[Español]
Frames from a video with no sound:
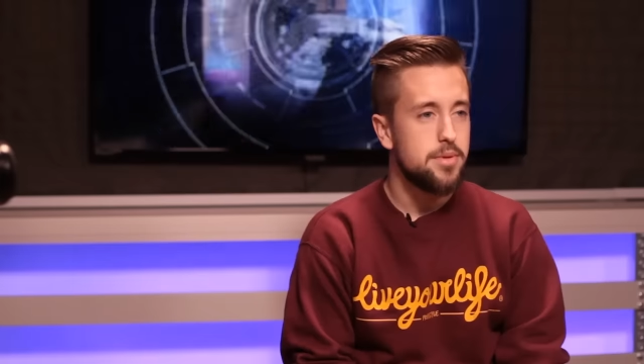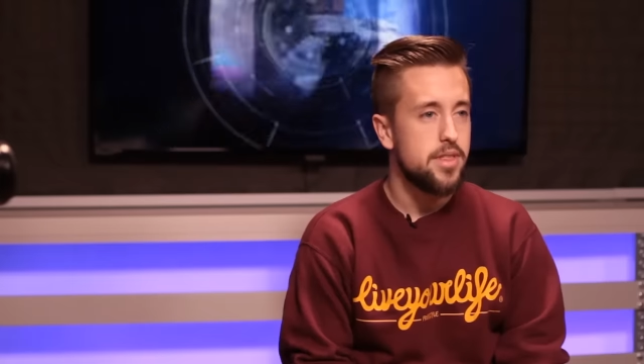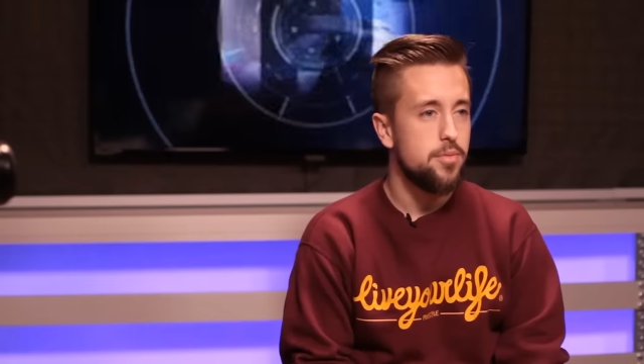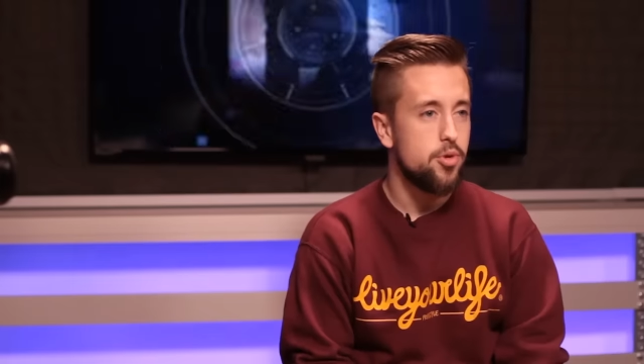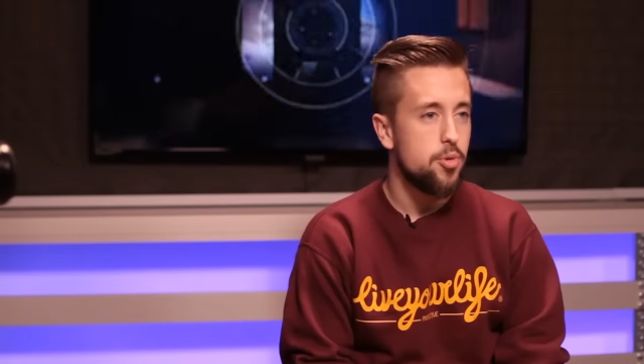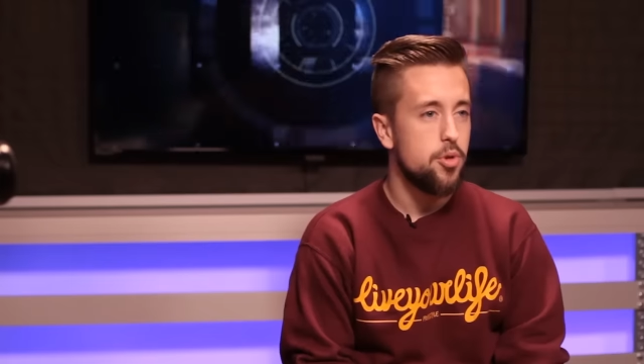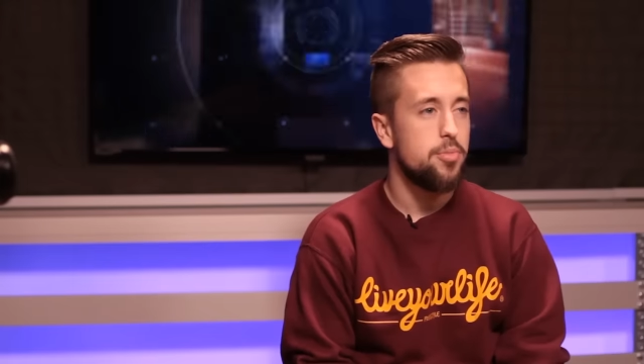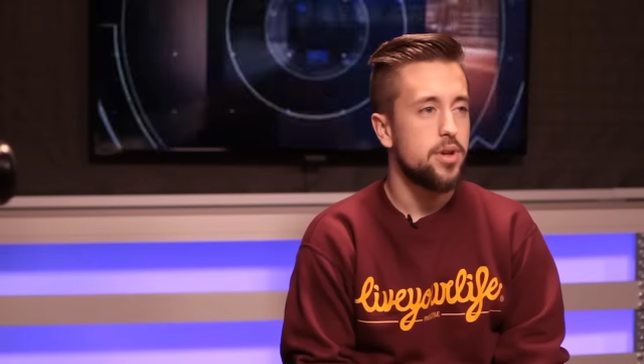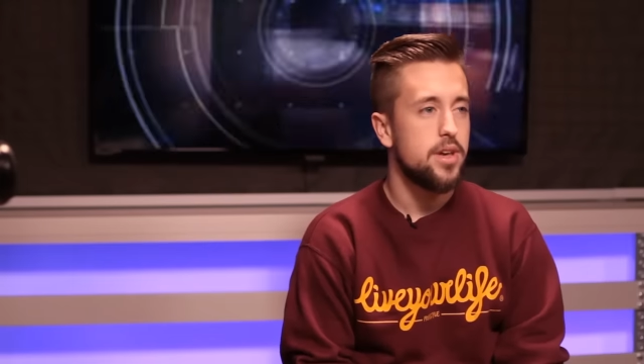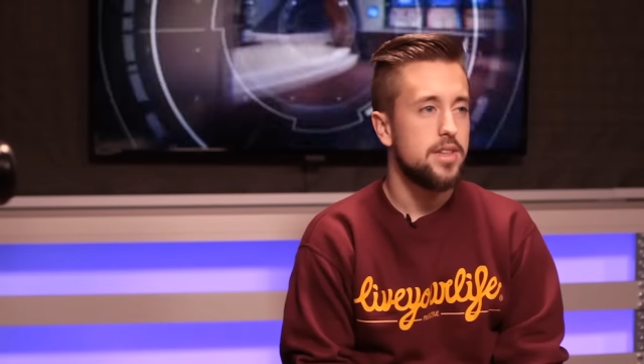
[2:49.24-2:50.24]
hace muy cómodo
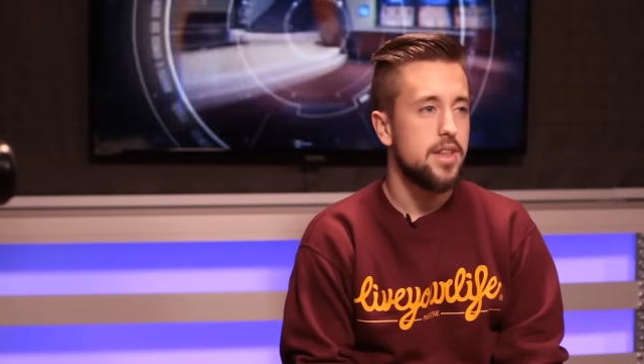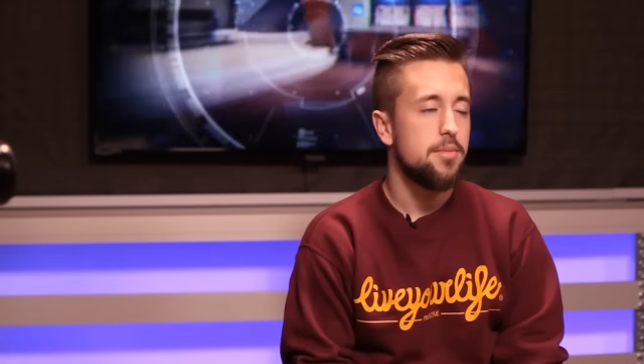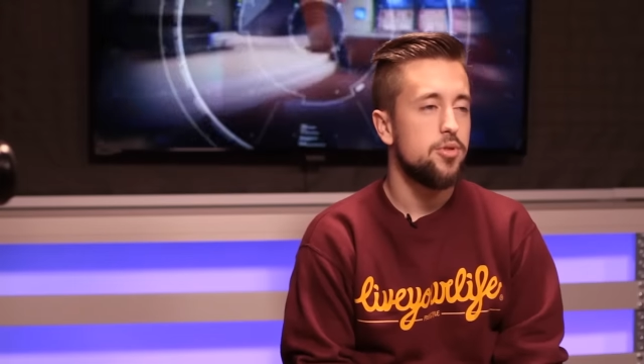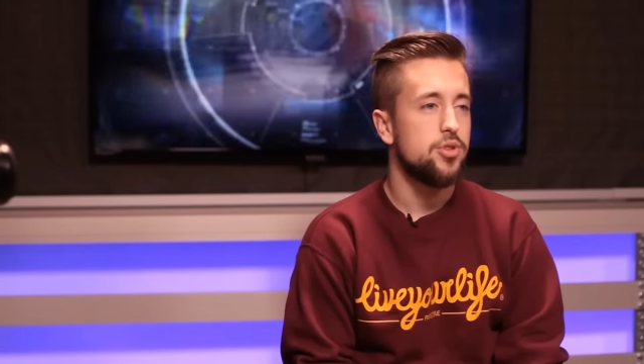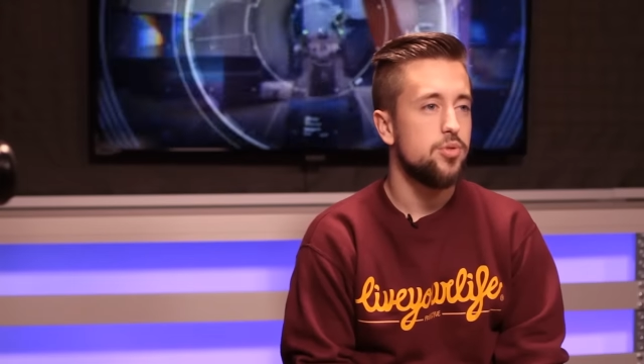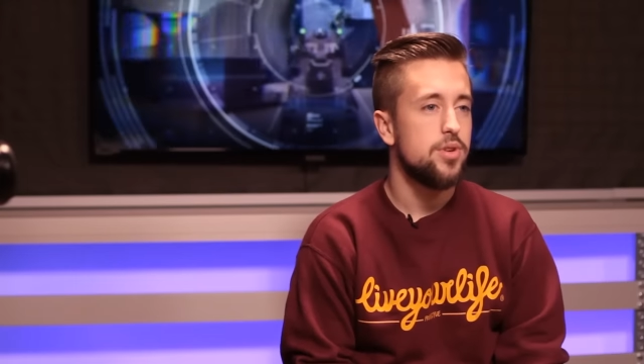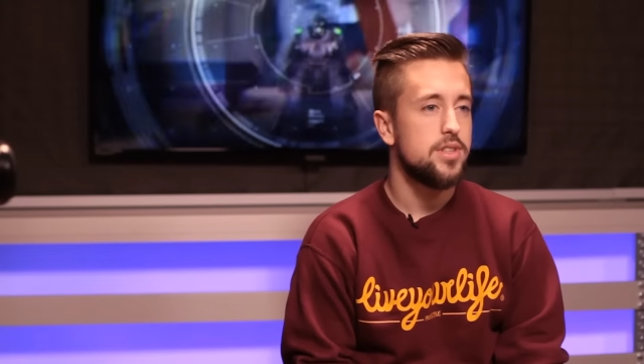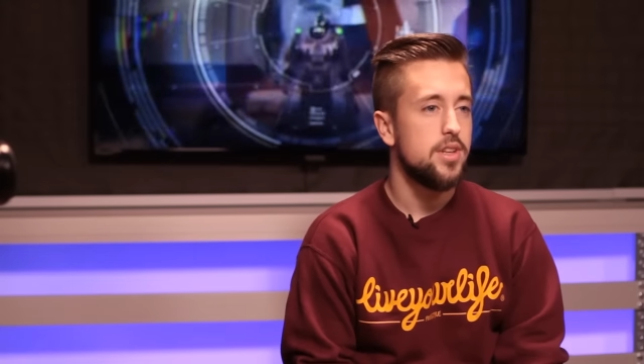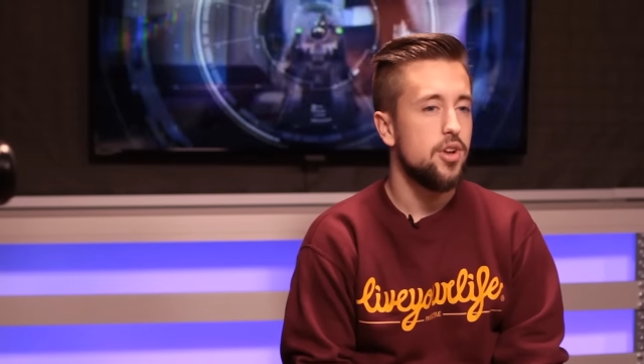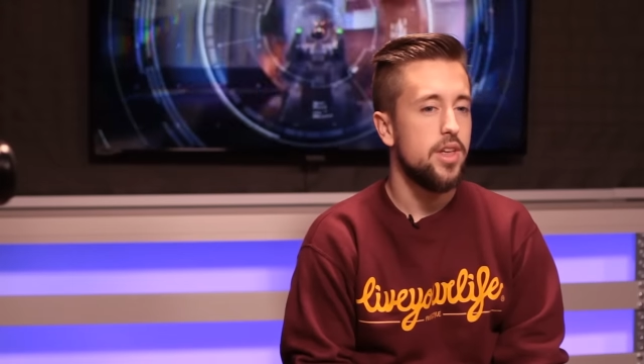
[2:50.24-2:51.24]
porque tenemos un
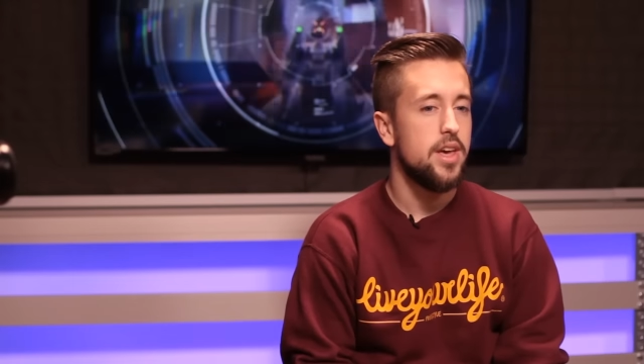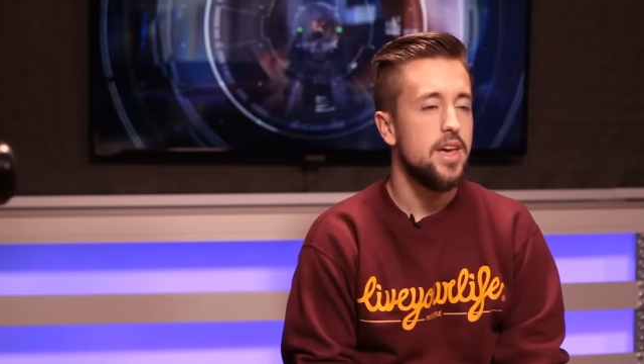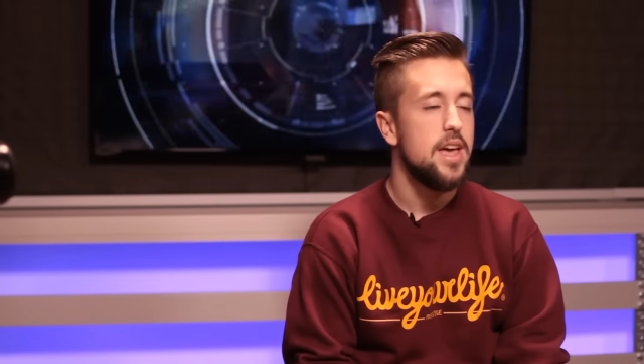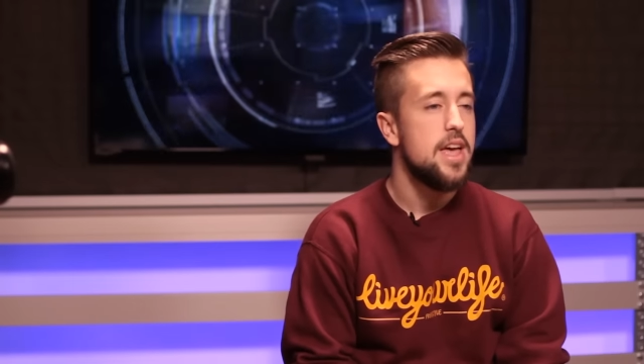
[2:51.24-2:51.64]
estilo de,